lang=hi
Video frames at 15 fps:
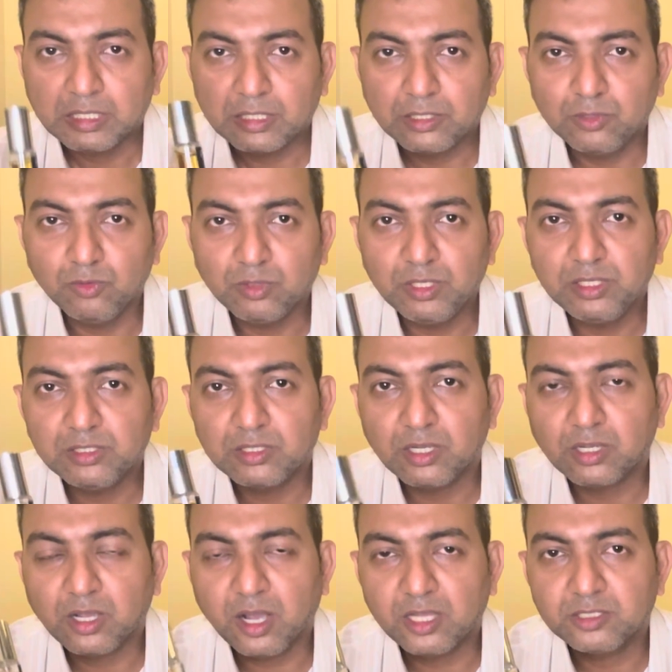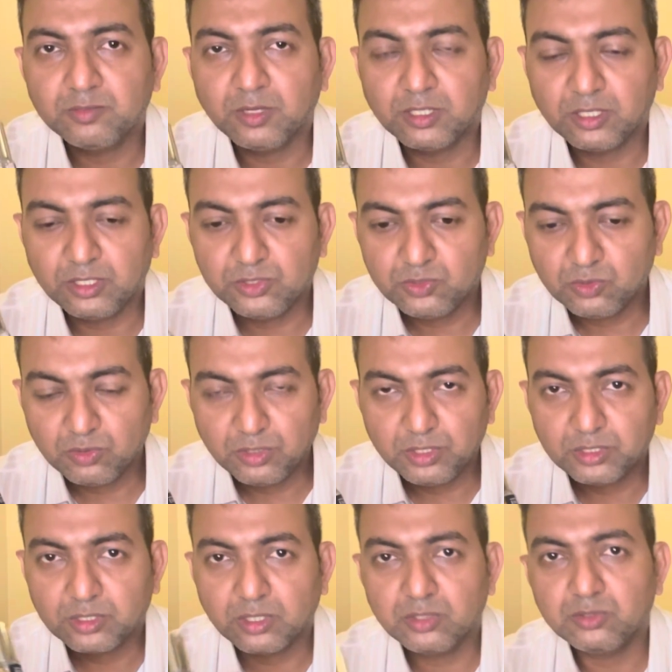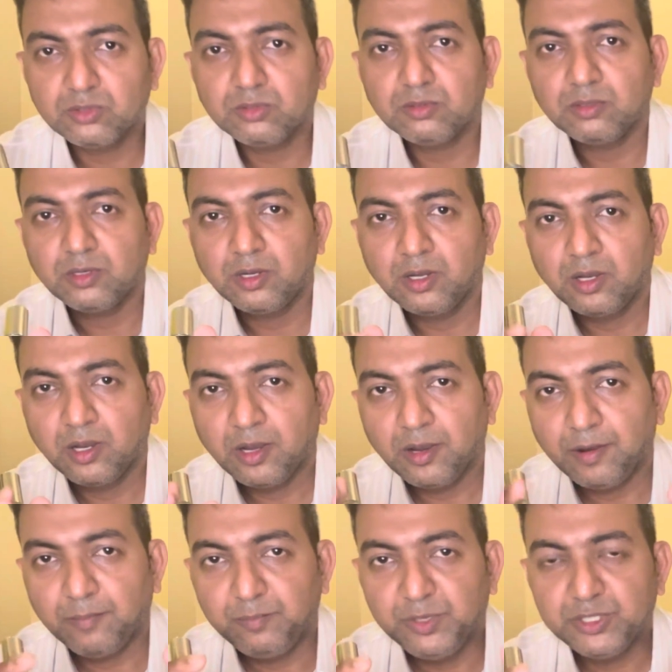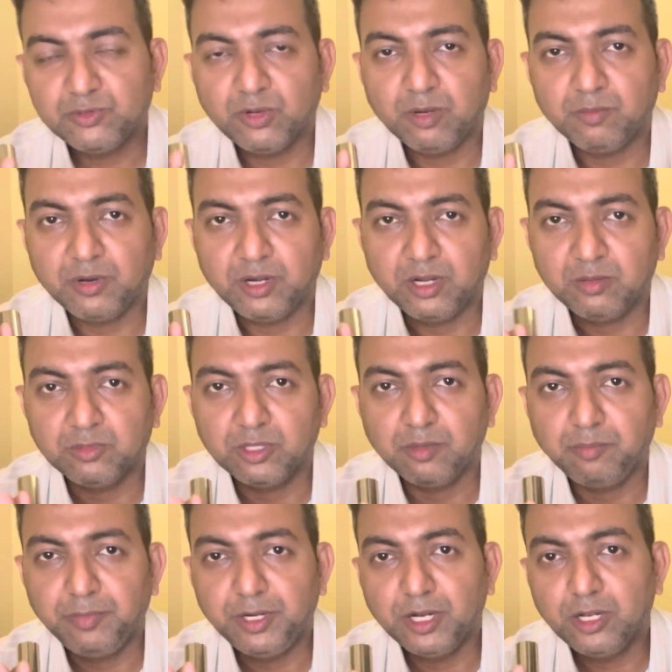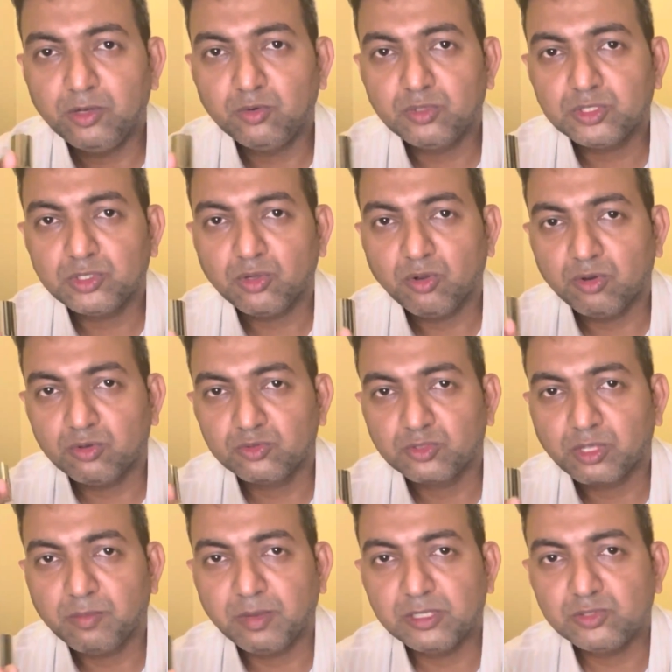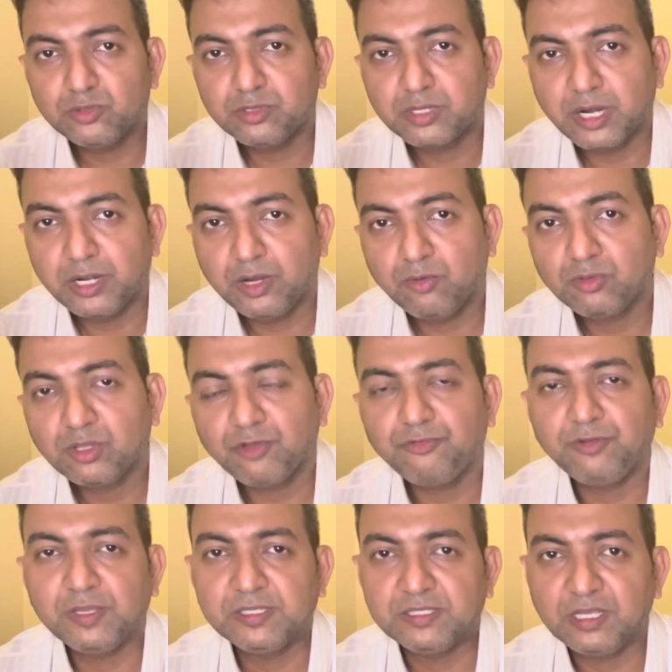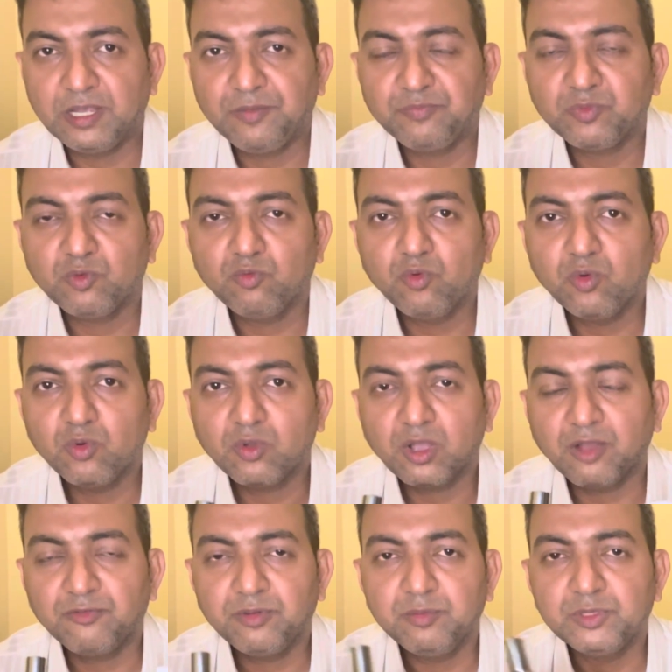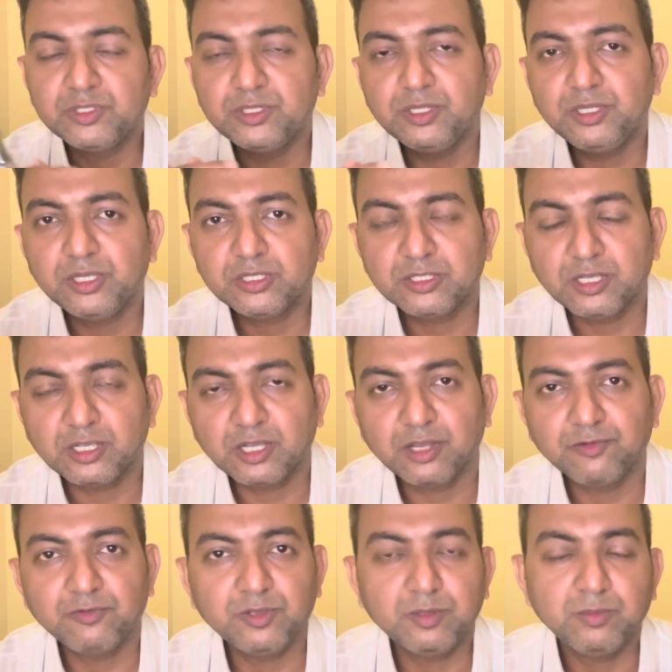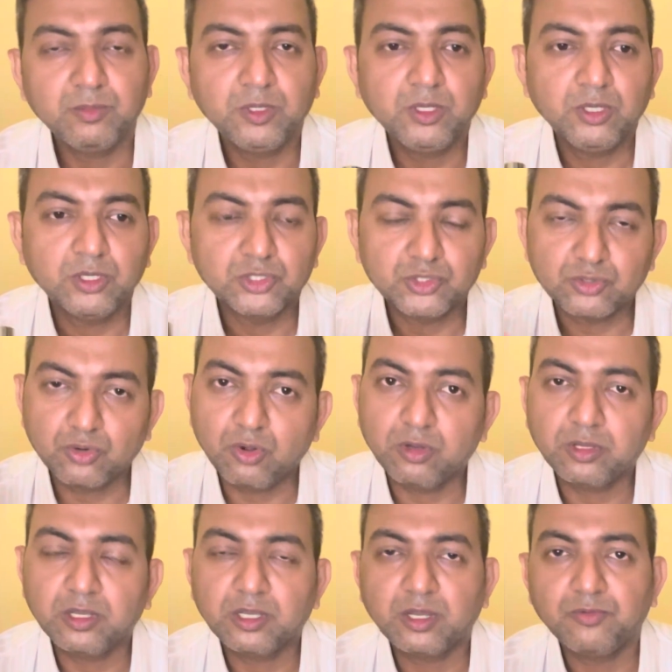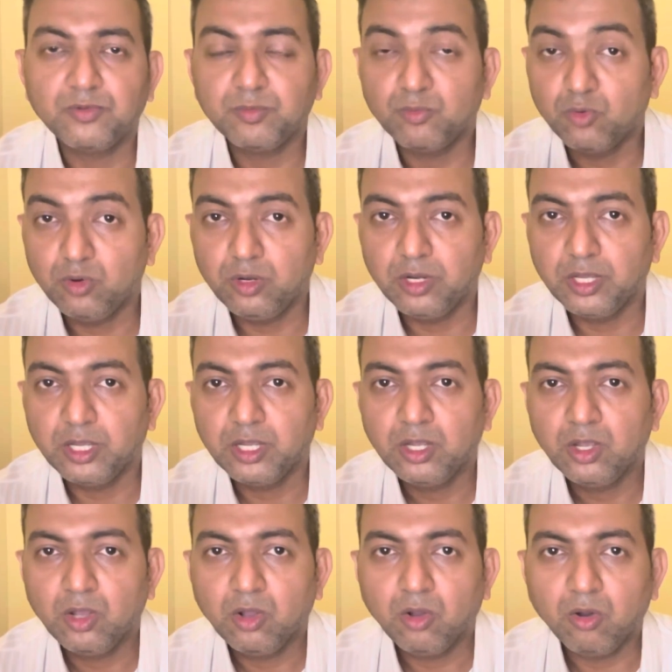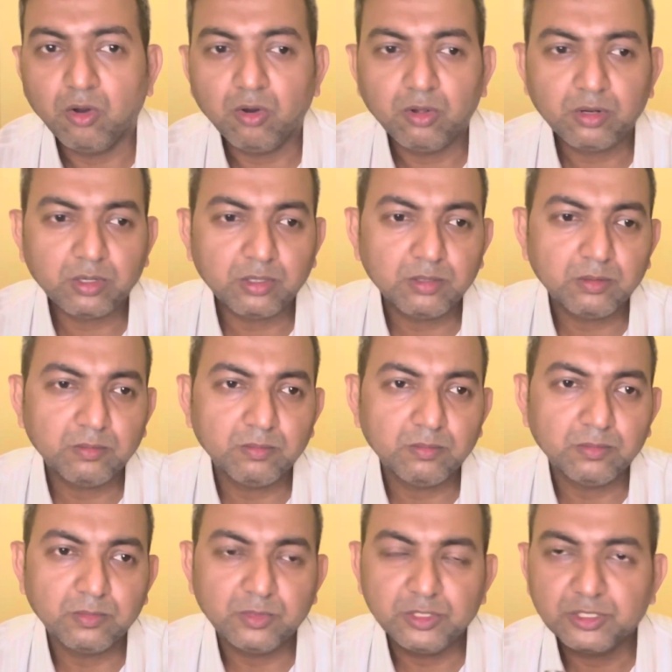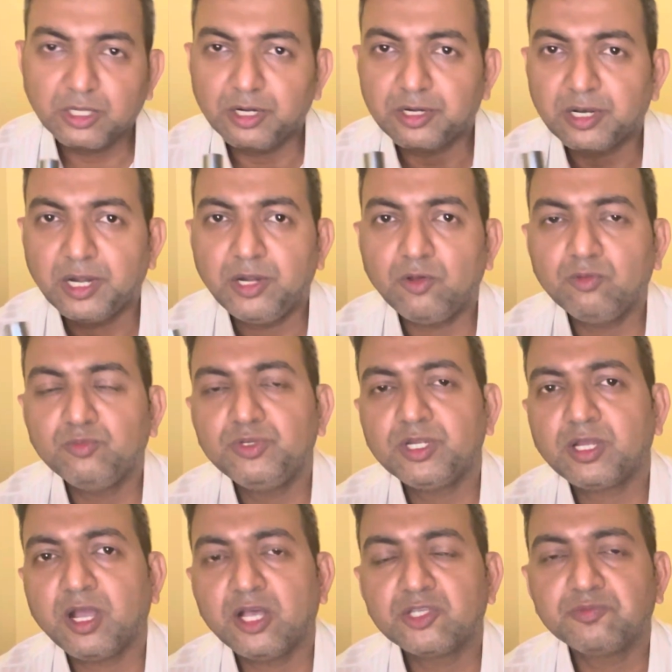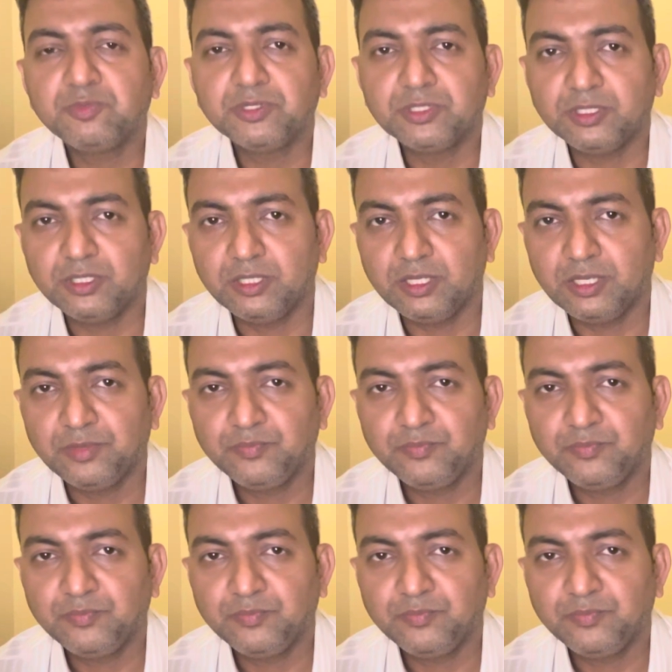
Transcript: क्योंकि इसका खास बात है जो इसका जो बीच वाला पार्ट है मतलब मिडल नोट्स और उसके बाद जो ड्राई डाउन का फेज़ है वो काफ़ी मिस्टीरियस है काफ़ी स्ट्रॉन्ग है काफ़ी बोल्ड है और इसका ड्राइडाउन मुझे खास पसंद है